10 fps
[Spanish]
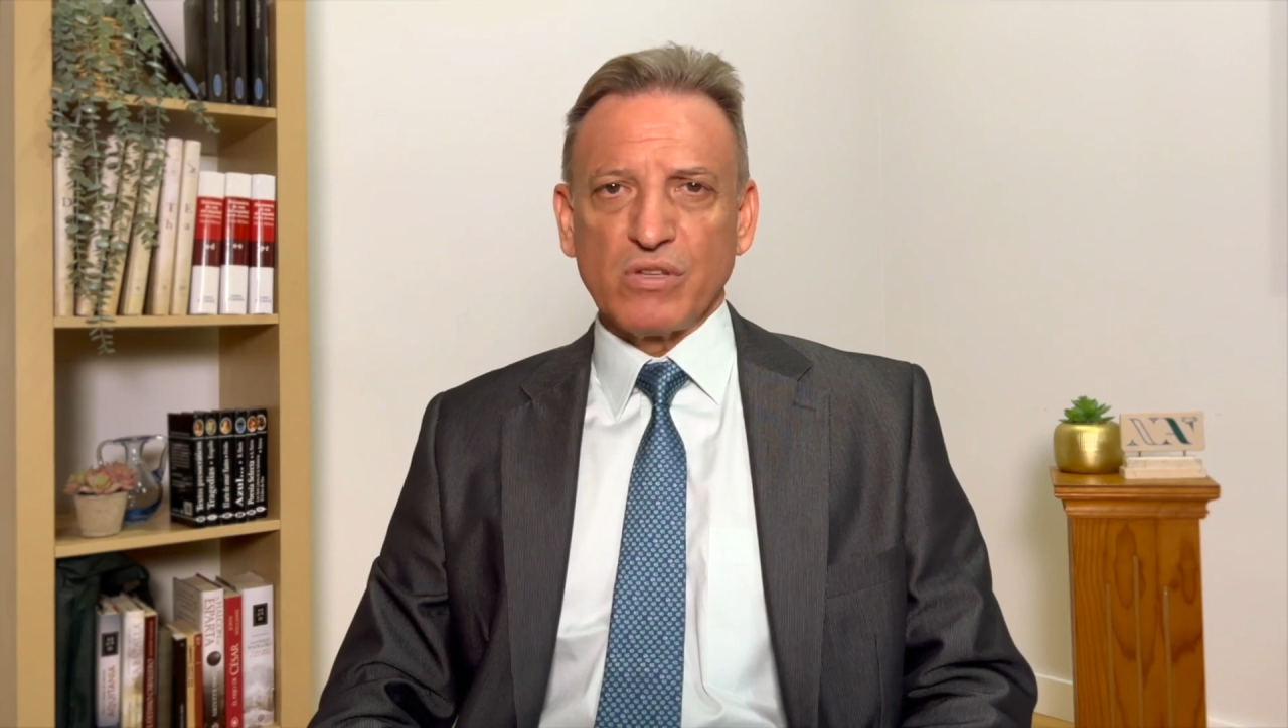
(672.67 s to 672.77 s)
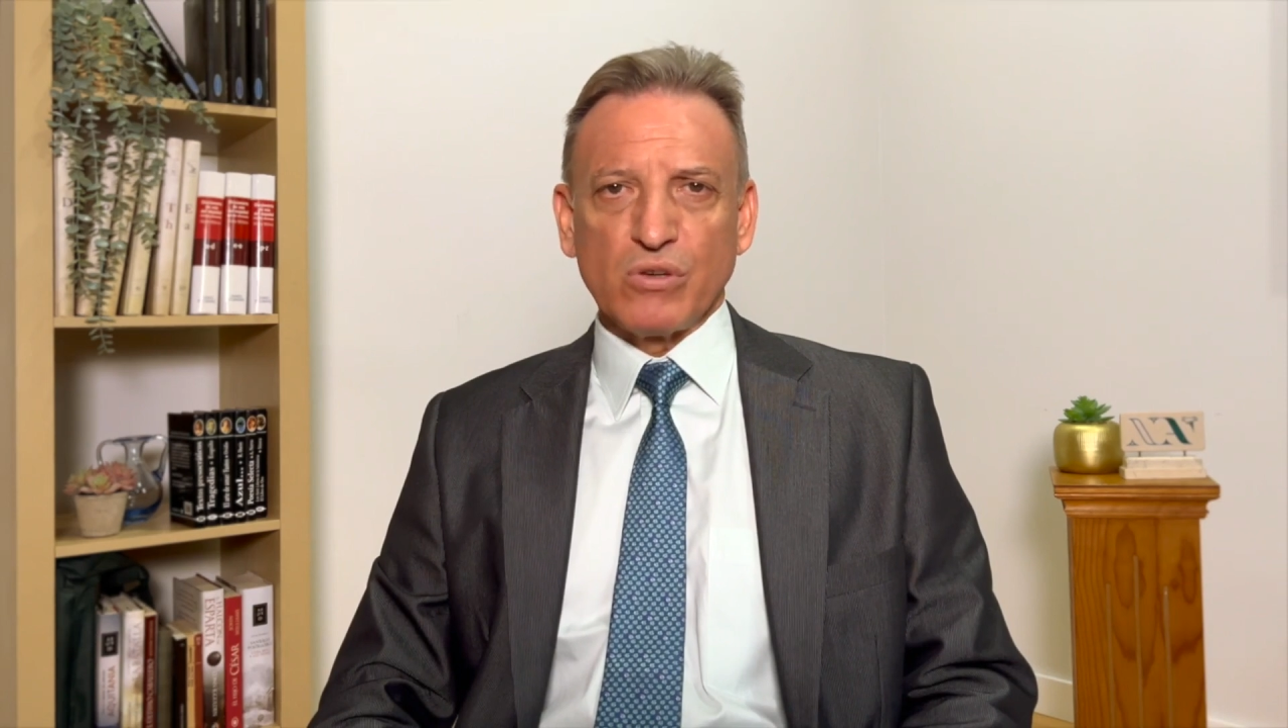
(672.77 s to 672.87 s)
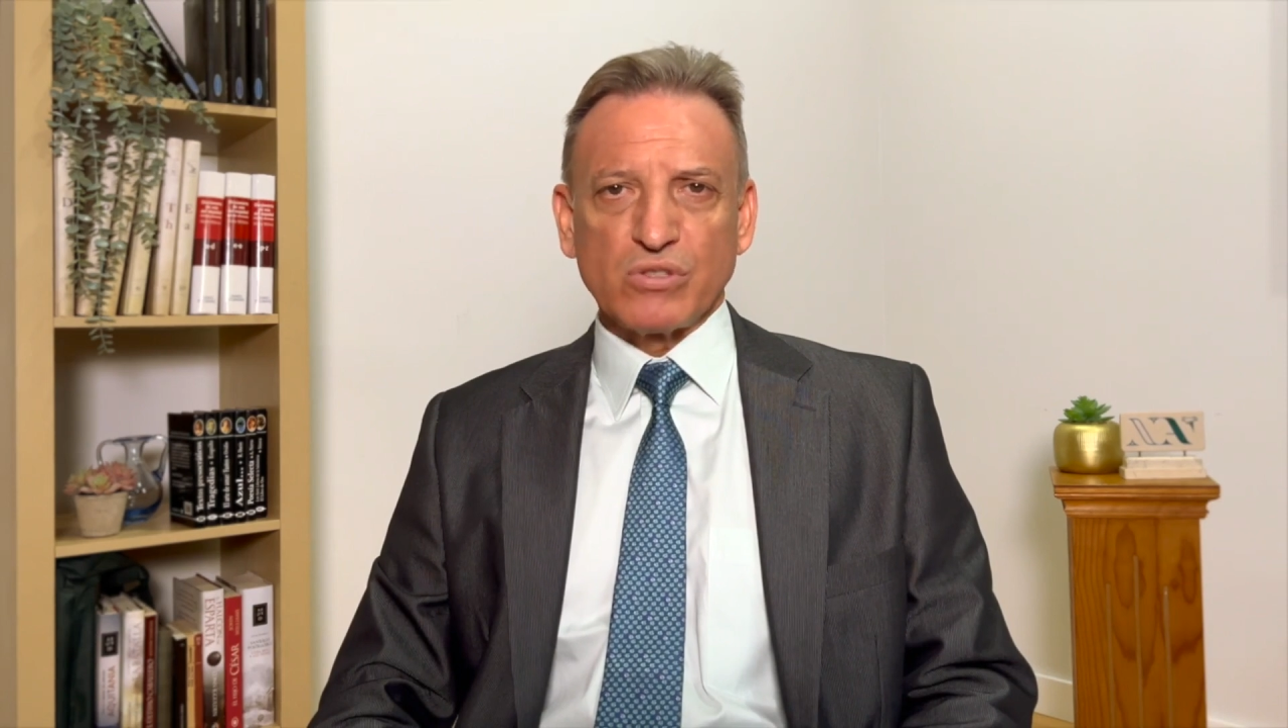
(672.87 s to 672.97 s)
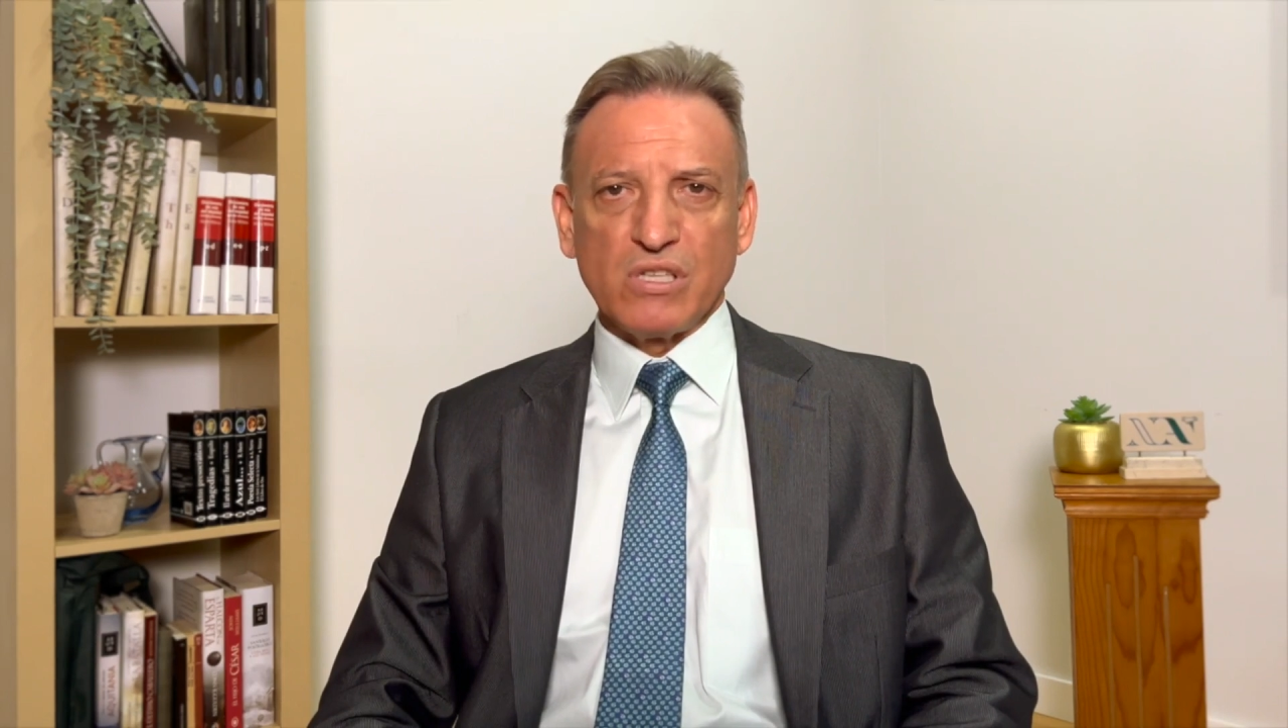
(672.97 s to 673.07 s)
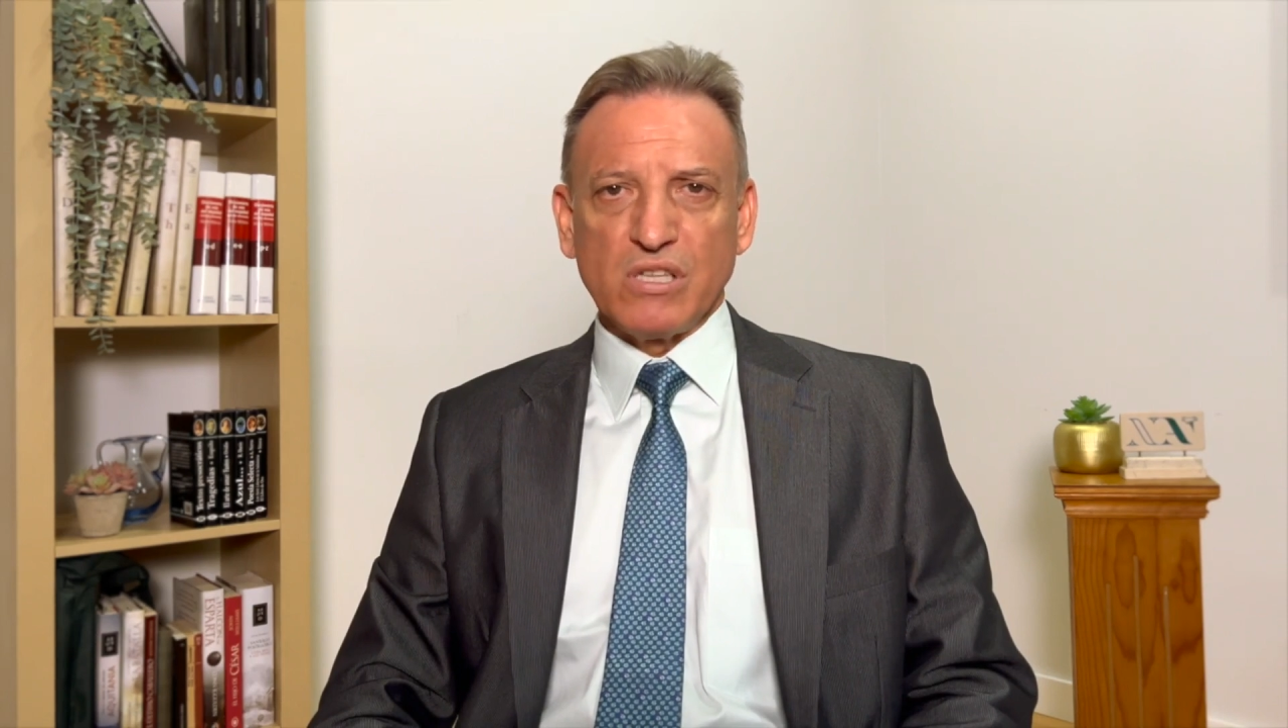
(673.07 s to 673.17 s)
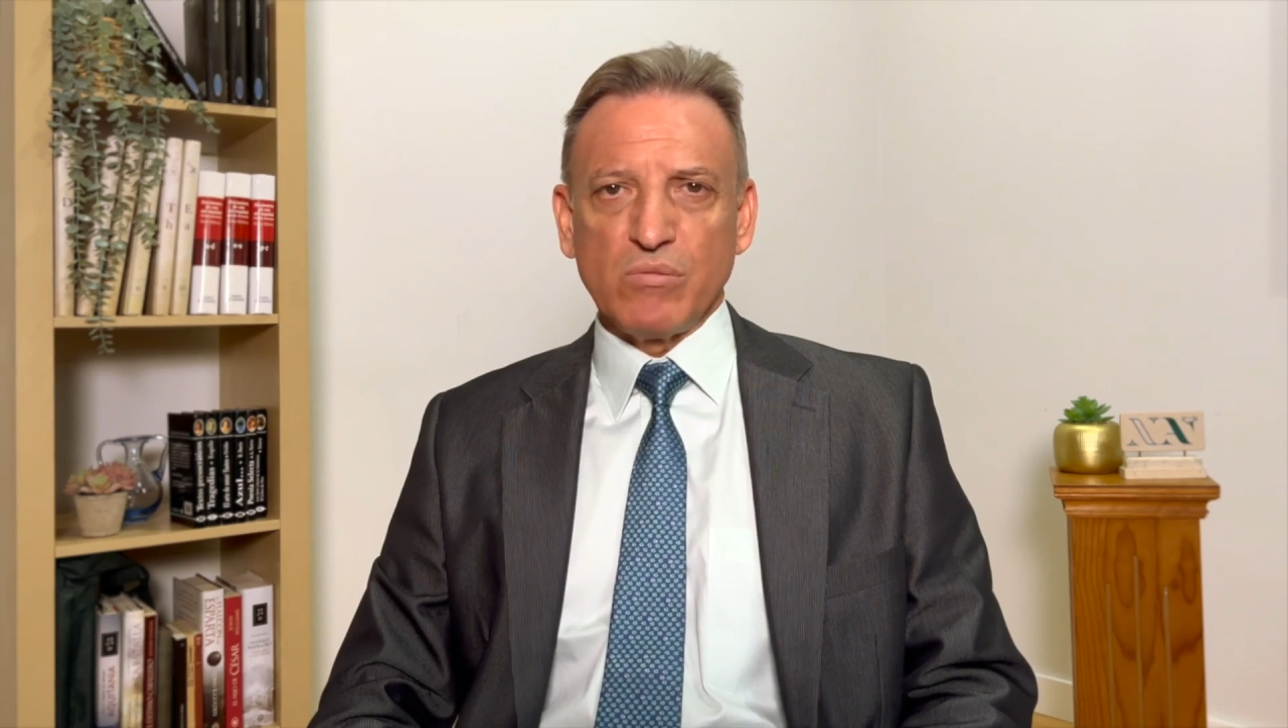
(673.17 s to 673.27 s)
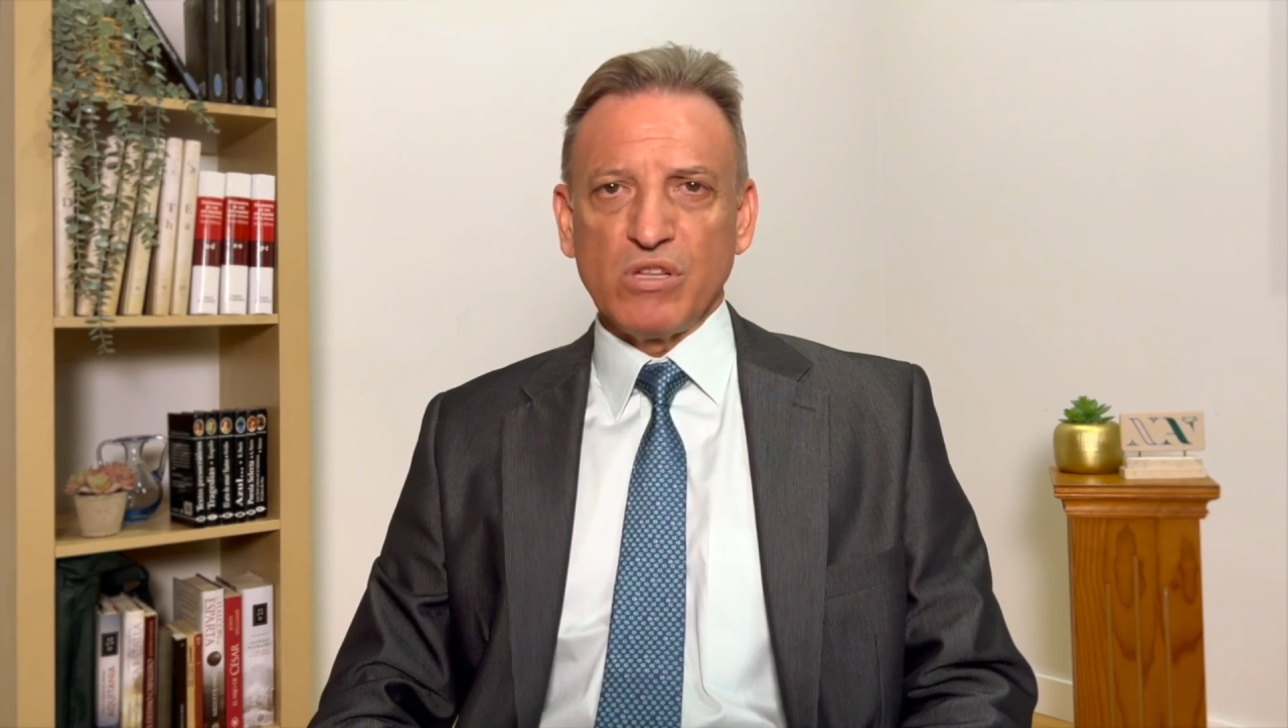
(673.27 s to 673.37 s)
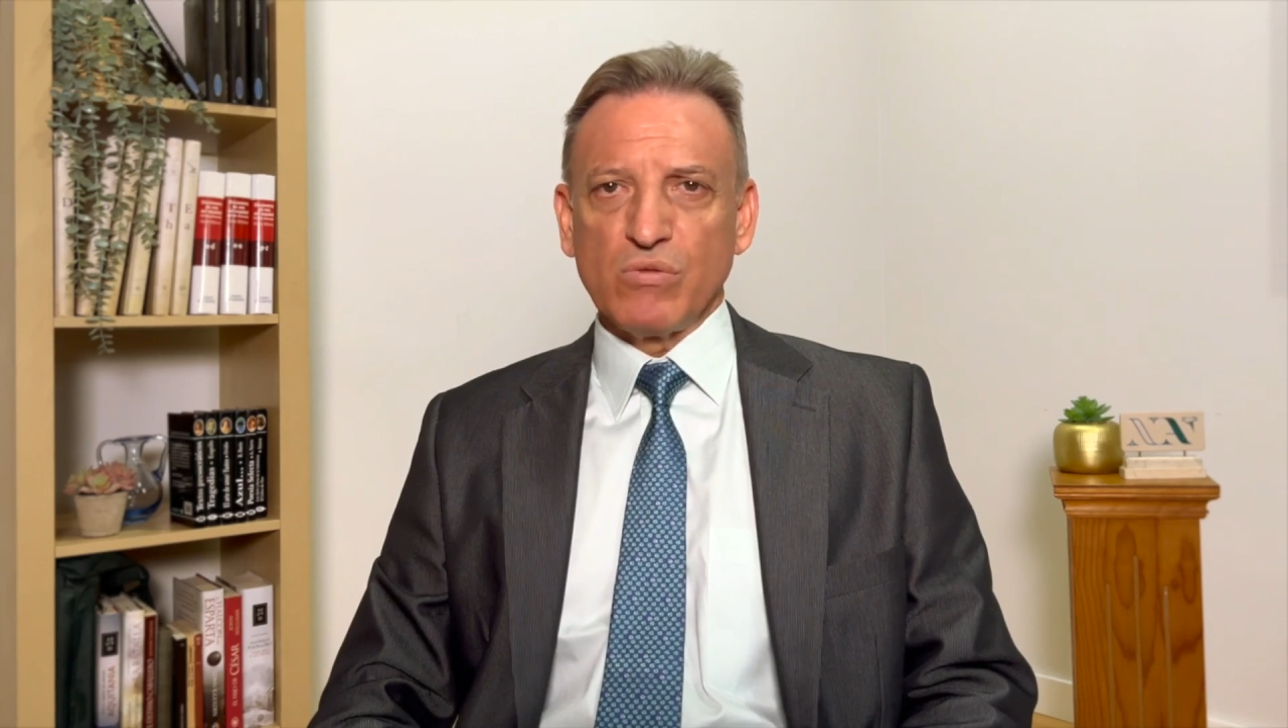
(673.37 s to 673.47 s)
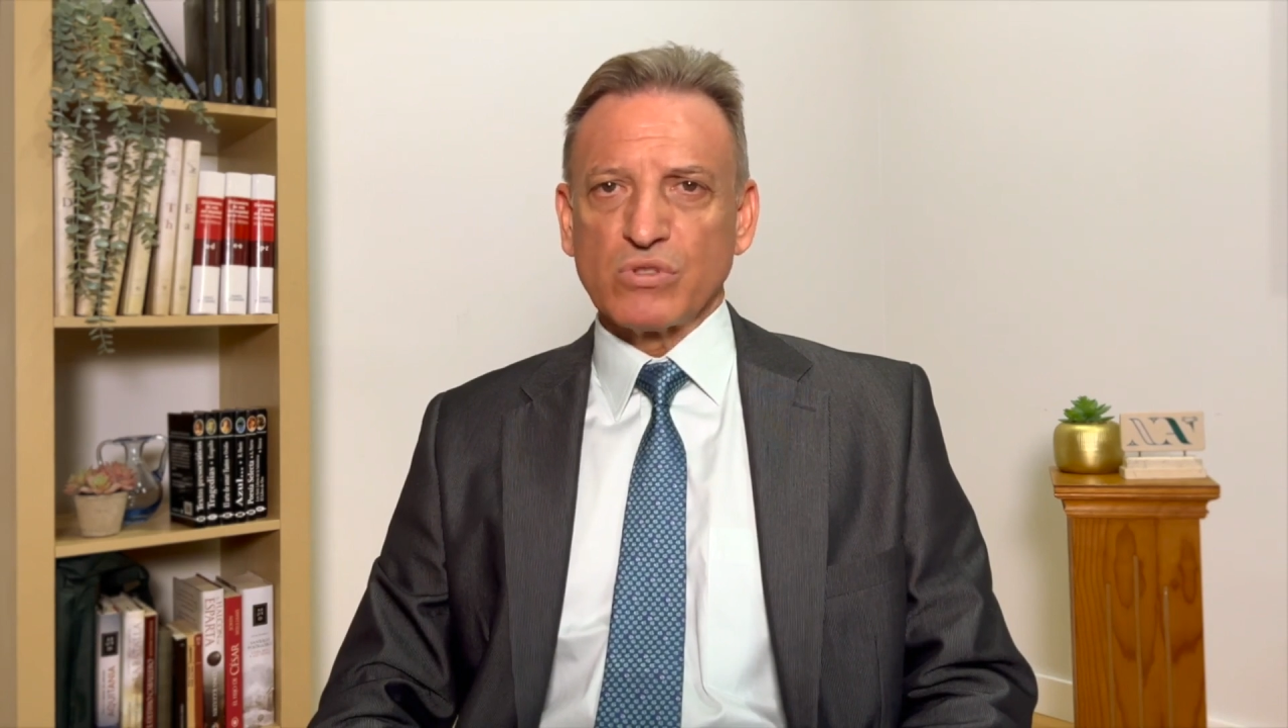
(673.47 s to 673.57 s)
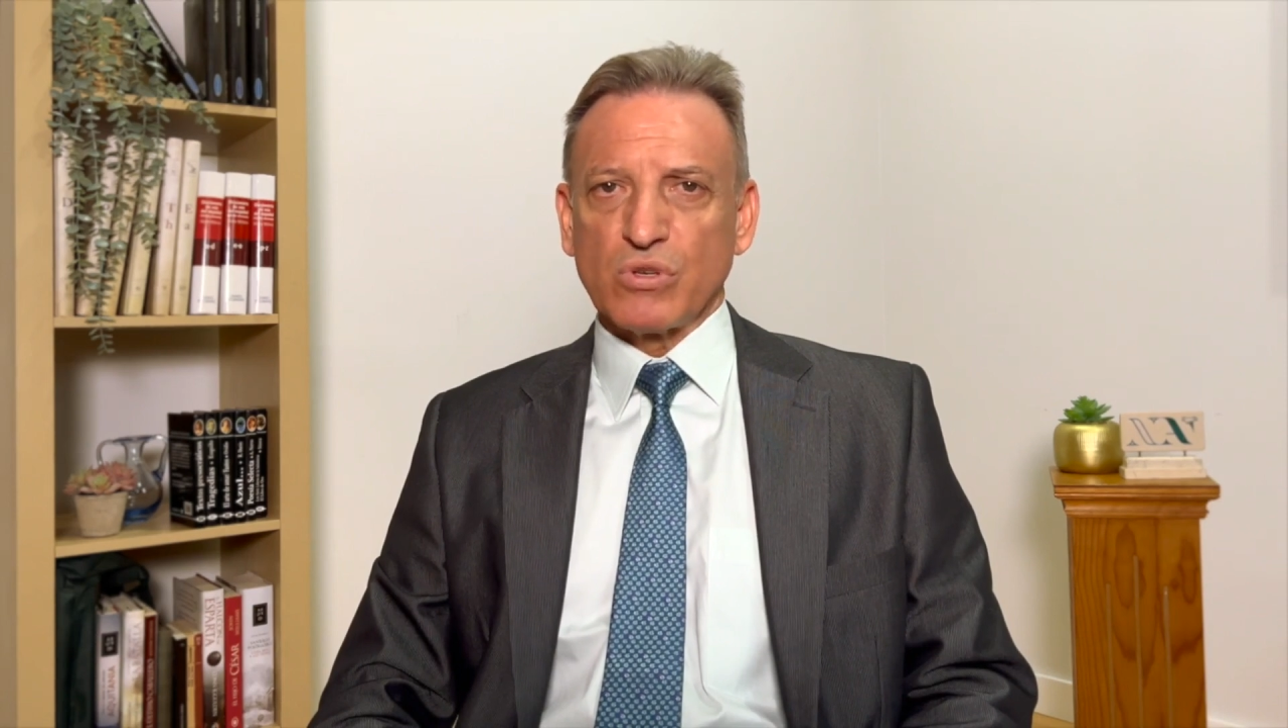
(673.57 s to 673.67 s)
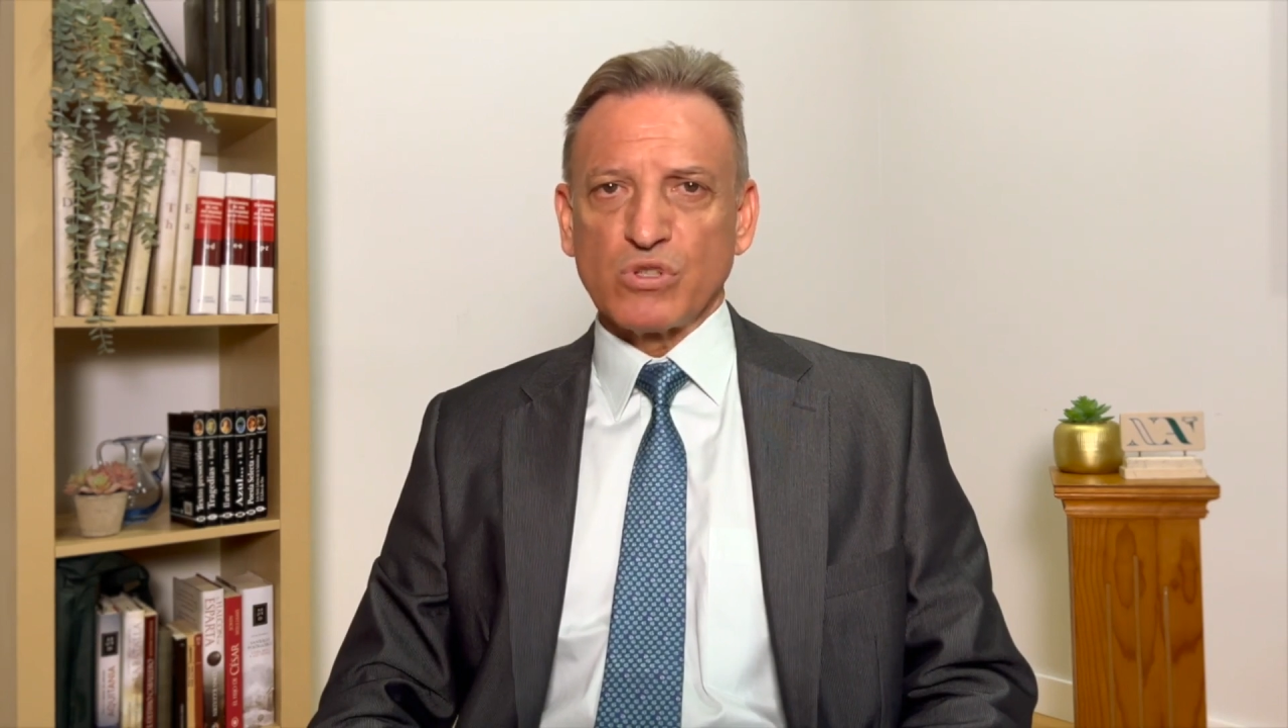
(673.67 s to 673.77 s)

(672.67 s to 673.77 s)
de los individuos